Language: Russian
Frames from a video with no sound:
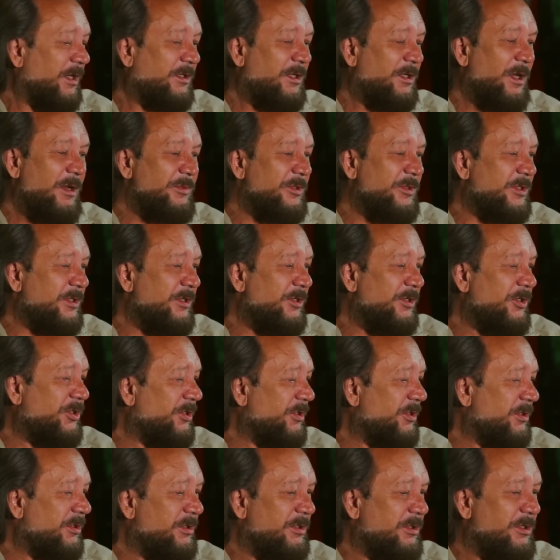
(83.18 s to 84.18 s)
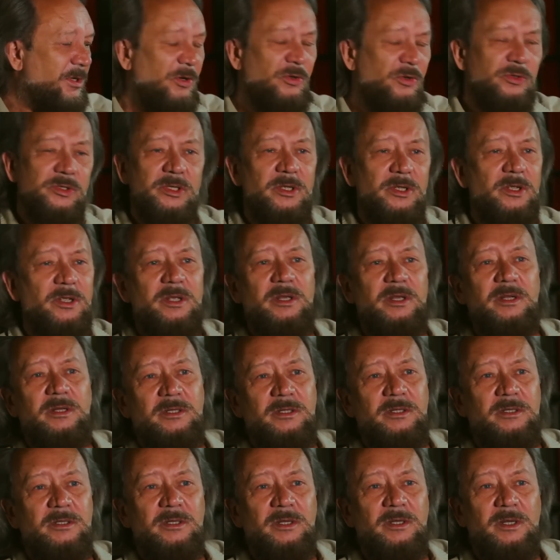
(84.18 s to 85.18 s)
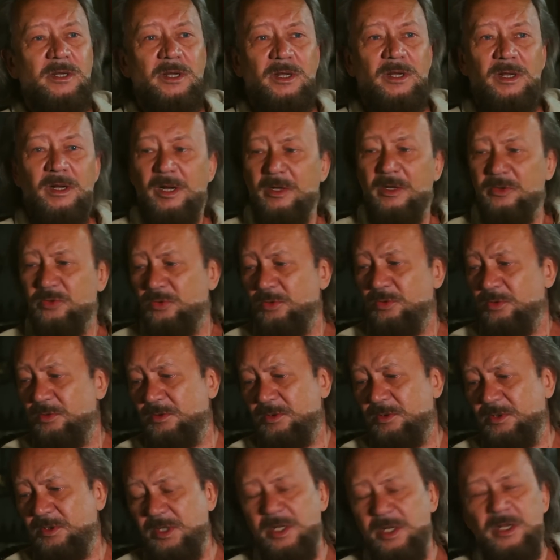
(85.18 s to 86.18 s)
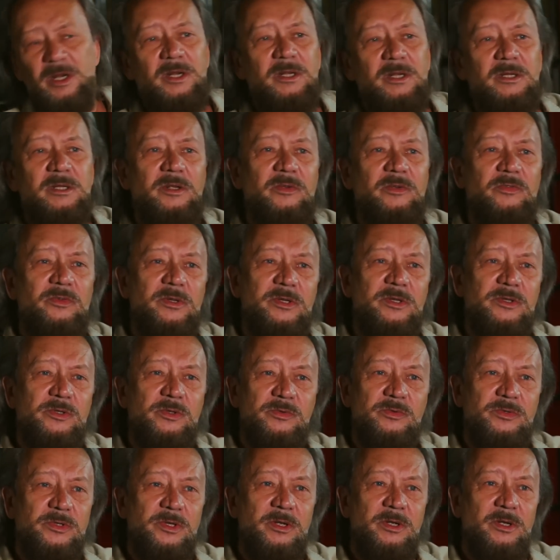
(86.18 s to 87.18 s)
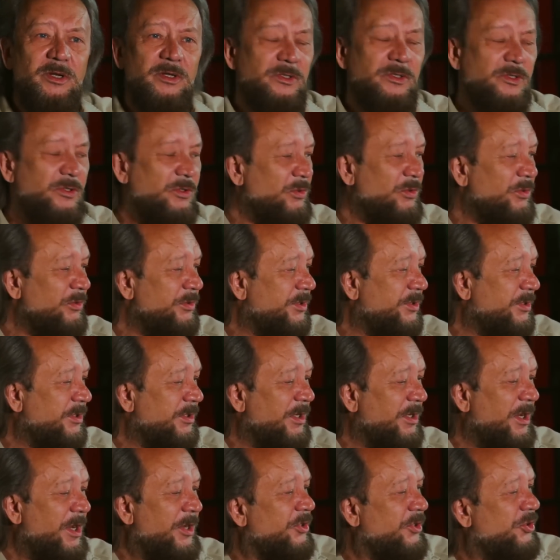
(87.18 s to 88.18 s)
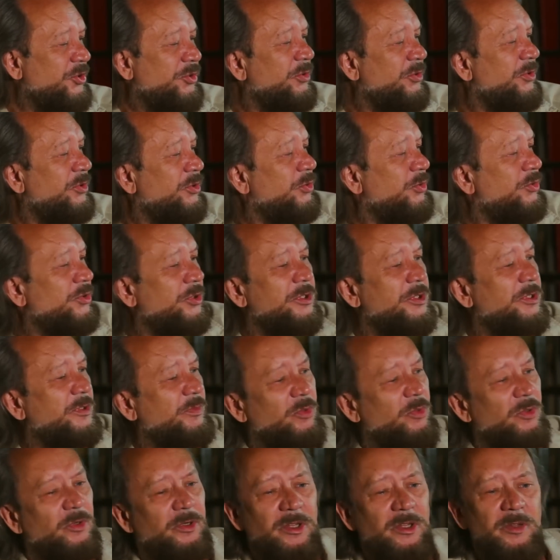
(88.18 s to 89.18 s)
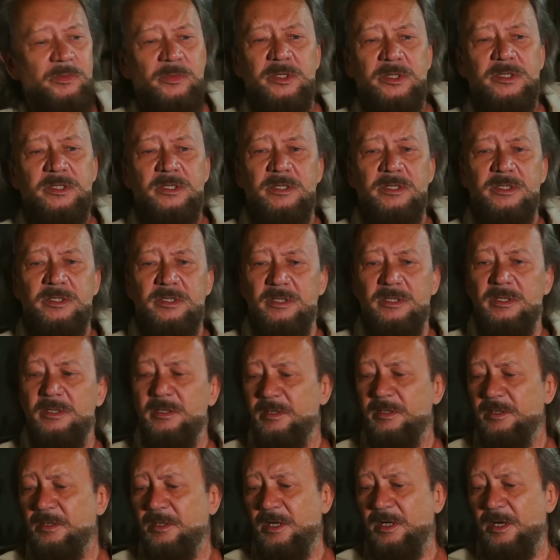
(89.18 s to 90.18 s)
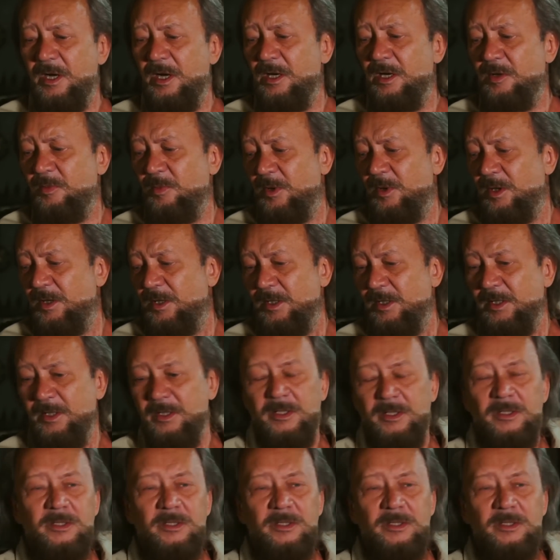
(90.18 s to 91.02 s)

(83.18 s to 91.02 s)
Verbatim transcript: а там, значит, галлюцигены – а тут те или иные философские конструкции. А еще есть точка сборки, место силы, карма.